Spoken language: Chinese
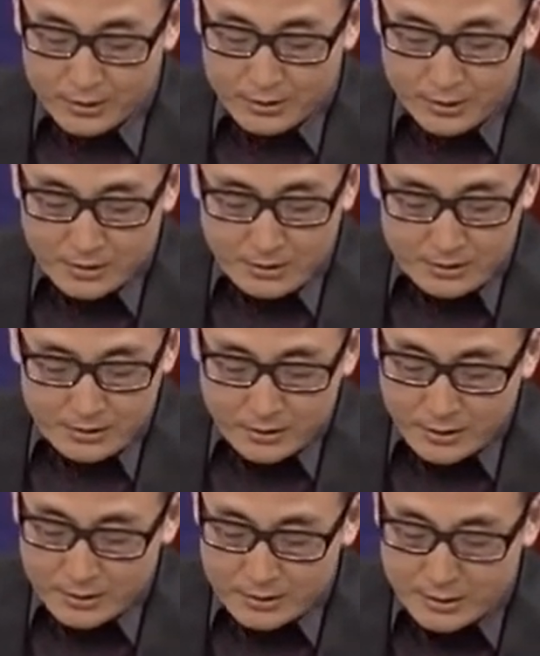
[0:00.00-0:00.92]
呃，你
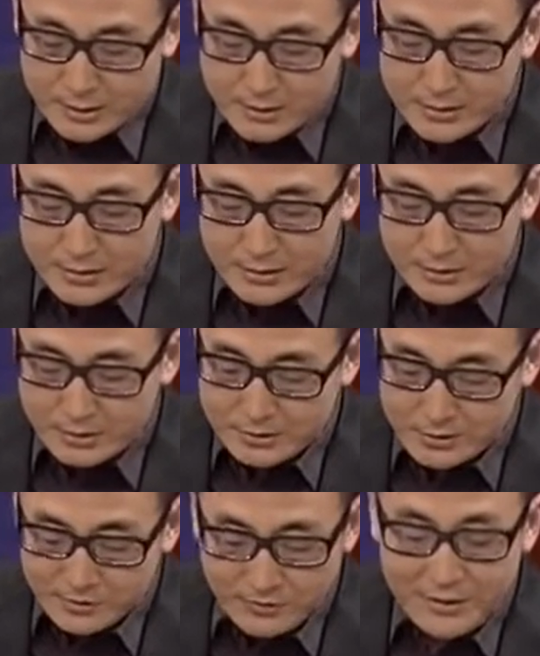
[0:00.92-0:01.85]
看这个人叫
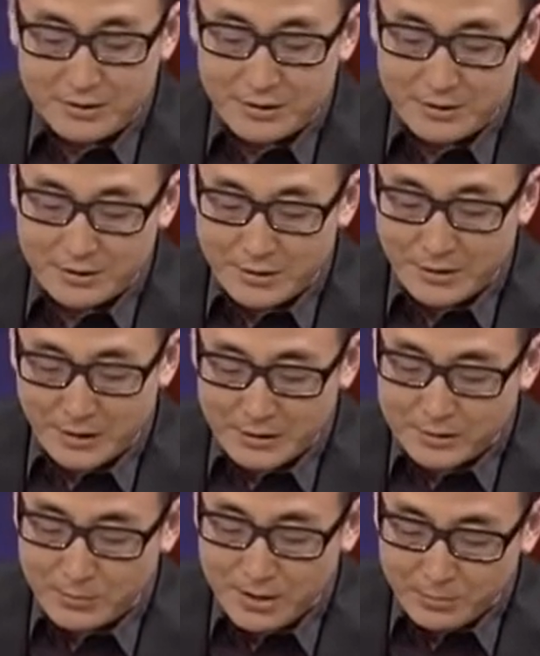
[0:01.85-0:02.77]
Tiffany，你看还
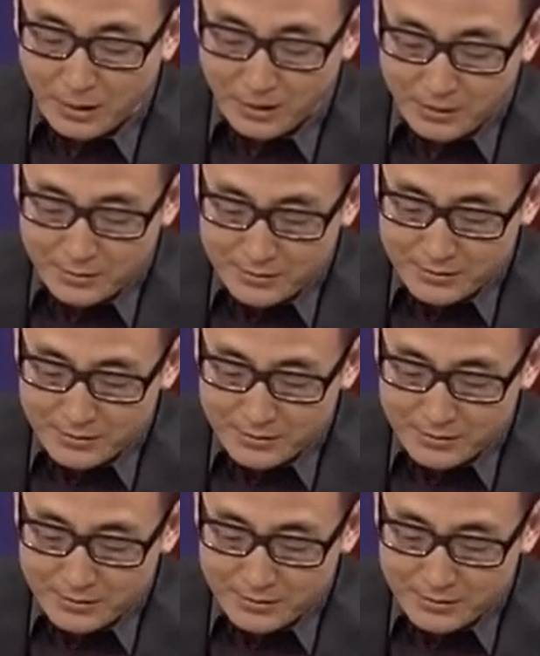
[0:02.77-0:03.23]
是名牌儿，